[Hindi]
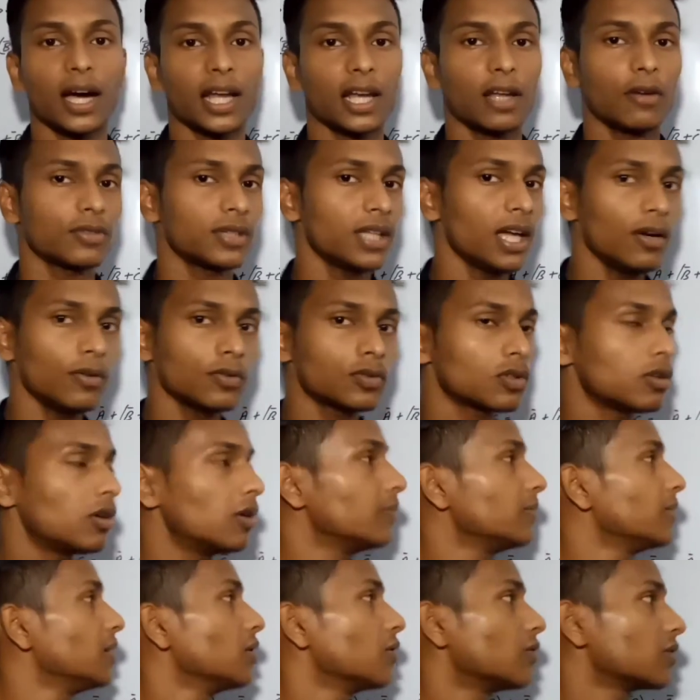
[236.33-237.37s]
लगाना होता है
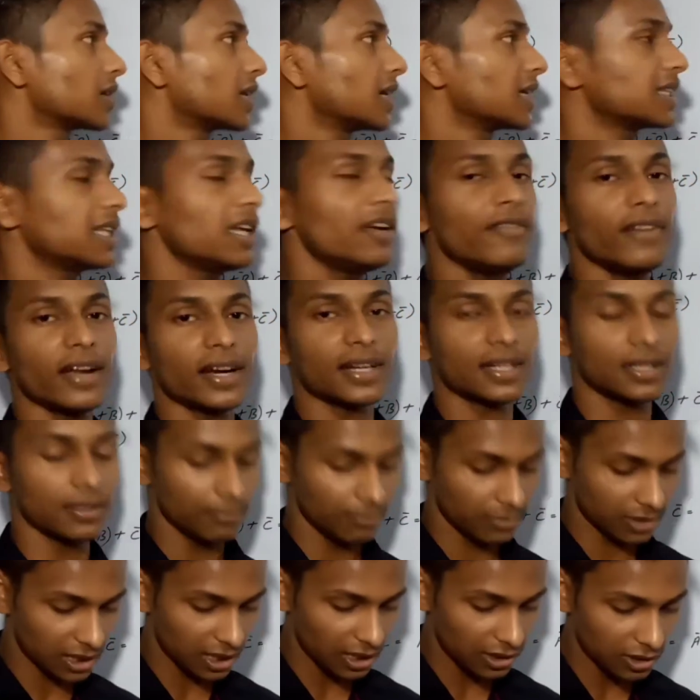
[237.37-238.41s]
उसको हम डिनोट करते हैं
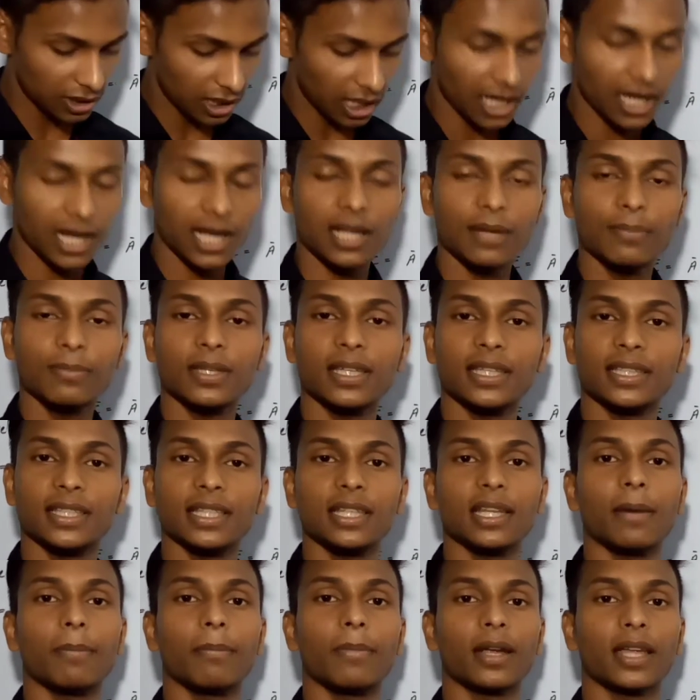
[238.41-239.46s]
मतलब अगर हम
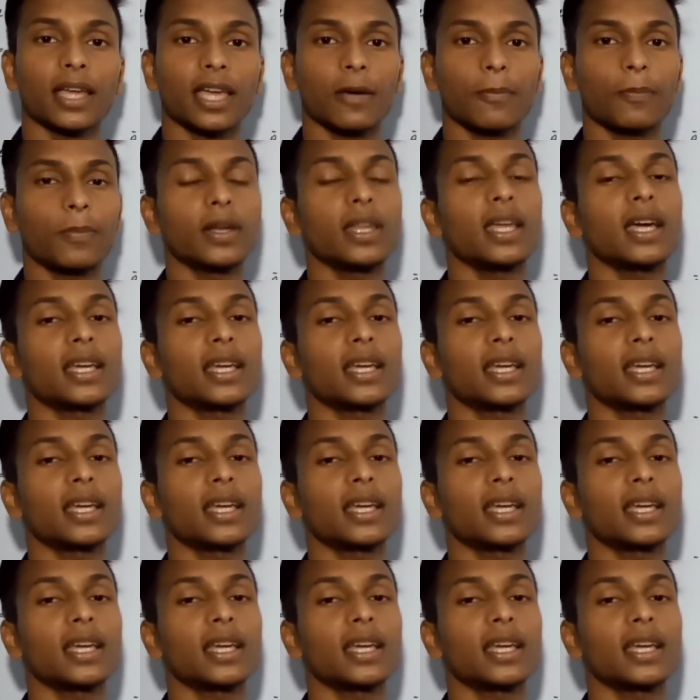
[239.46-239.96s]
किसी नंबर के